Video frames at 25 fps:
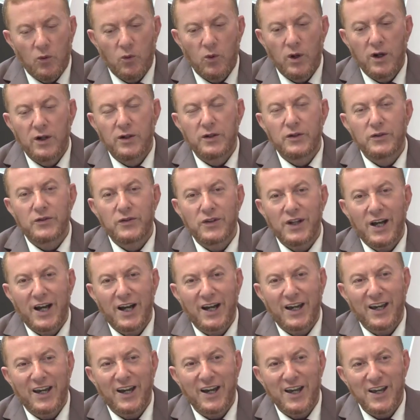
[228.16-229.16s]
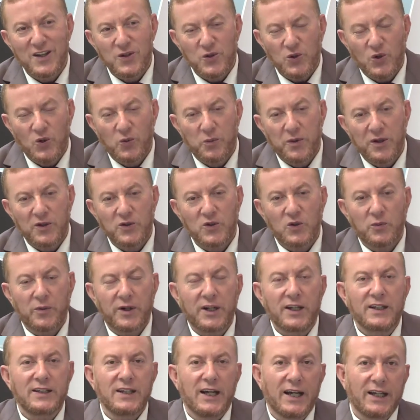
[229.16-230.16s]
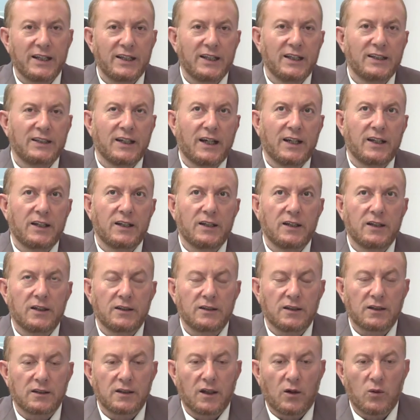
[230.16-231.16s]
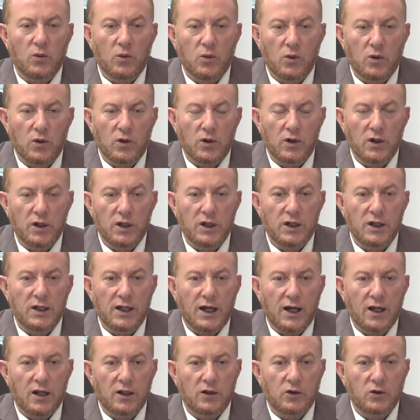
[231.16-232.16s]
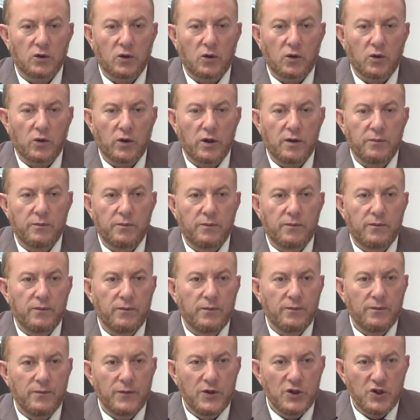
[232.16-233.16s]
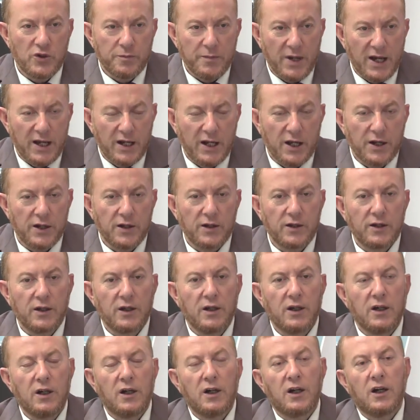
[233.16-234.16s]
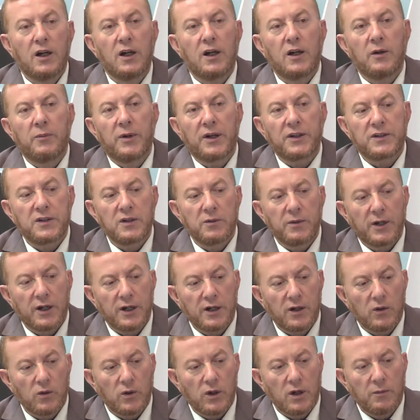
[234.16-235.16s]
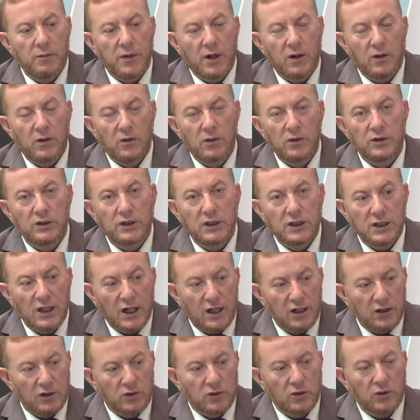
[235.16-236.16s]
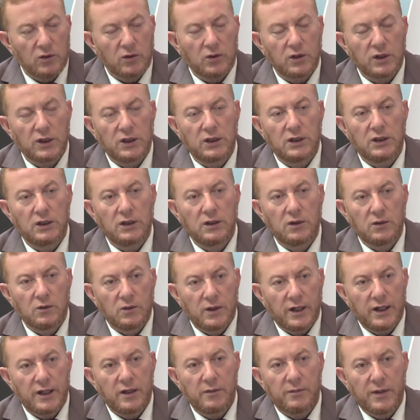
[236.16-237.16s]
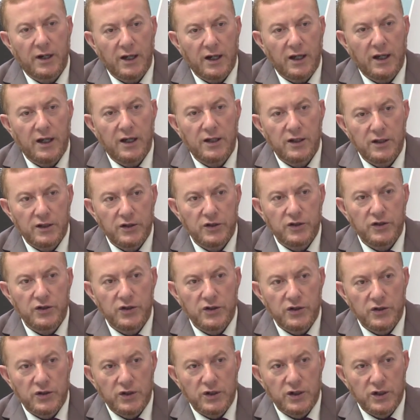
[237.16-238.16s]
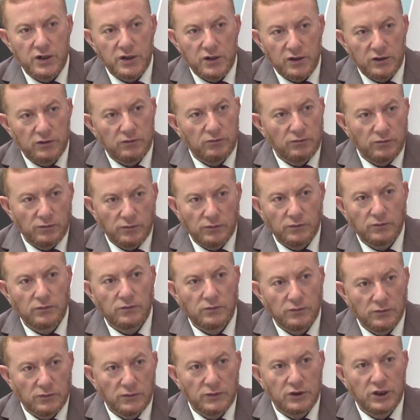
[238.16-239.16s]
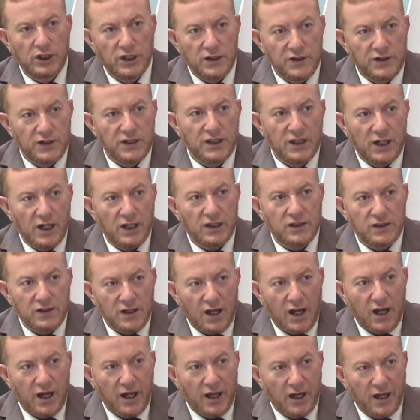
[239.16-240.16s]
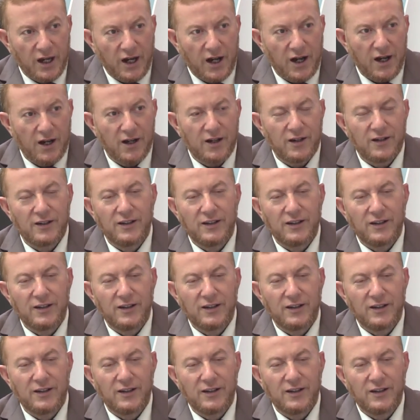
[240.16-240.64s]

هو في الحقيقة يصعب يصعب أن نتحدث عن تطور للنقل الطرقي إجمالا باعتبار أنه كما قلت النقل الطرقي هو عبارة عن جزيرات صغيرة